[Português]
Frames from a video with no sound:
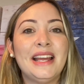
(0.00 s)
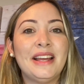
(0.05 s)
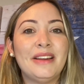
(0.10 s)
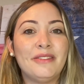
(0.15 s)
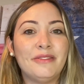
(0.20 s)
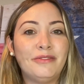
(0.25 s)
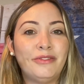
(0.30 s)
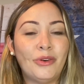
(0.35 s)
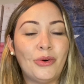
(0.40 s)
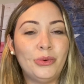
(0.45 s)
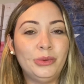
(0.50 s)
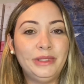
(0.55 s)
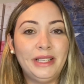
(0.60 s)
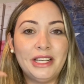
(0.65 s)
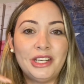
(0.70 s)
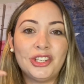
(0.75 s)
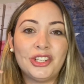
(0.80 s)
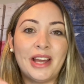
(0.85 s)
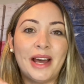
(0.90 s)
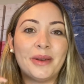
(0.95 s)
vou
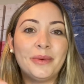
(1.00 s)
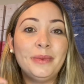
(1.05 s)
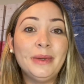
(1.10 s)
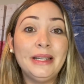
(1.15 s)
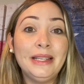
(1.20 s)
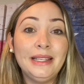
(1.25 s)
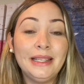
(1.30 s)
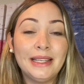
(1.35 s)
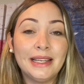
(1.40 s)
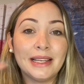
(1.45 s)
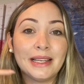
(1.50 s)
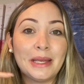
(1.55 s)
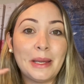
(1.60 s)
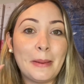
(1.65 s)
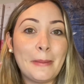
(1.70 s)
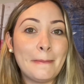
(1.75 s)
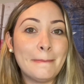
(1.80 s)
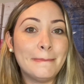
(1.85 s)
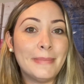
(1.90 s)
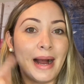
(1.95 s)
deixar um link
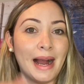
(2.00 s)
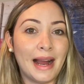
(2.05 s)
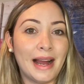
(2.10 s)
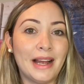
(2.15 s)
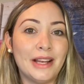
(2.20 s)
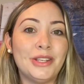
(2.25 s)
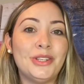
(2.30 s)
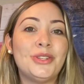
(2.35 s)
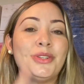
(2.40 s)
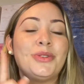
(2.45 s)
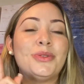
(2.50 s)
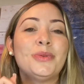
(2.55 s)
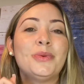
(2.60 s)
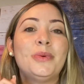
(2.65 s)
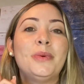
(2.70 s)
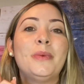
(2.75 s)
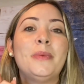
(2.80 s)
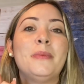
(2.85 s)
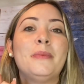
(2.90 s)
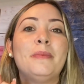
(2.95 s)
aqui
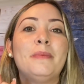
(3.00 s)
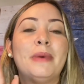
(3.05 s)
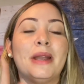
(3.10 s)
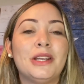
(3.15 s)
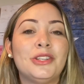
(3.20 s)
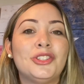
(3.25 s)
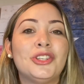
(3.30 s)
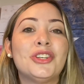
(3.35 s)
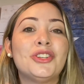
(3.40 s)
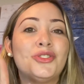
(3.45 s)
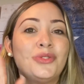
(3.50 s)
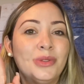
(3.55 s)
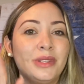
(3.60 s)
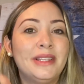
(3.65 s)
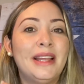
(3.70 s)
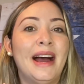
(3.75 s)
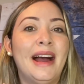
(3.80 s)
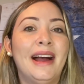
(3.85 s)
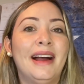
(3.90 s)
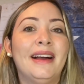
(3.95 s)
embaixo para te
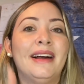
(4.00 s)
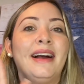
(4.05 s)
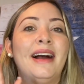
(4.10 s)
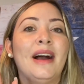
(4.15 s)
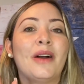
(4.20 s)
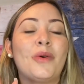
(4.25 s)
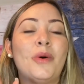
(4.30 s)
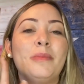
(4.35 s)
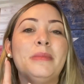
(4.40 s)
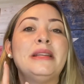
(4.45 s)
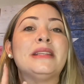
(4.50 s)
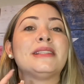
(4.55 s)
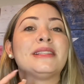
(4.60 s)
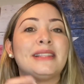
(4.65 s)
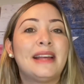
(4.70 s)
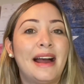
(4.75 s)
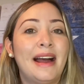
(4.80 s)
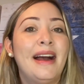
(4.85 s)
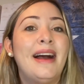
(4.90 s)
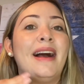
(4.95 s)
ajudar a
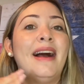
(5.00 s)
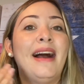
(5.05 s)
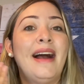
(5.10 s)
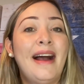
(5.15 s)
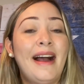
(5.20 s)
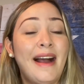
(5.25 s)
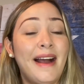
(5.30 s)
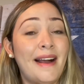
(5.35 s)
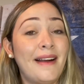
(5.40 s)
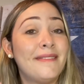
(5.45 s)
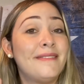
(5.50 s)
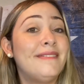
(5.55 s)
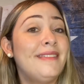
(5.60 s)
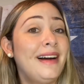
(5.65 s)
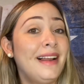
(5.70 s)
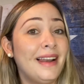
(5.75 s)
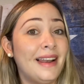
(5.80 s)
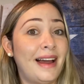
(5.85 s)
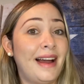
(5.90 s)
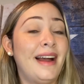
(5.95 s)
começar a
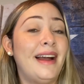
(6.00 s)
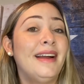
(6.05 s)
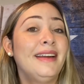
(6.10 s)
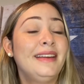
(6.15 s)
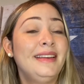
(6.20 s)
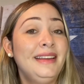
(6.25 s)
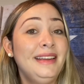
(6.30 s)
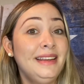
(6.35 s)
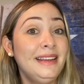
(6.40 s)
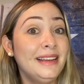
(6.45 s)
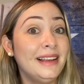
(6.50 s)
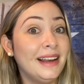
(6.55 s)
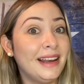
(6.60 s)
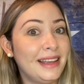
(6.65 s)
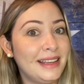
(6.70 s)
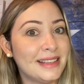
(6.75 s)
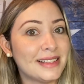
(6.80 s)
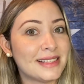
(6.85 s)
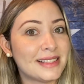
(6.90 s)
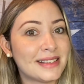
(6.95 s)
falar
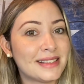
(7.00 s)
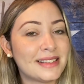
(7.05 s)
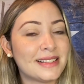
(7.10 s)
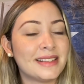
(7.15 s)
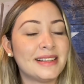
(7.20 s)
inglês.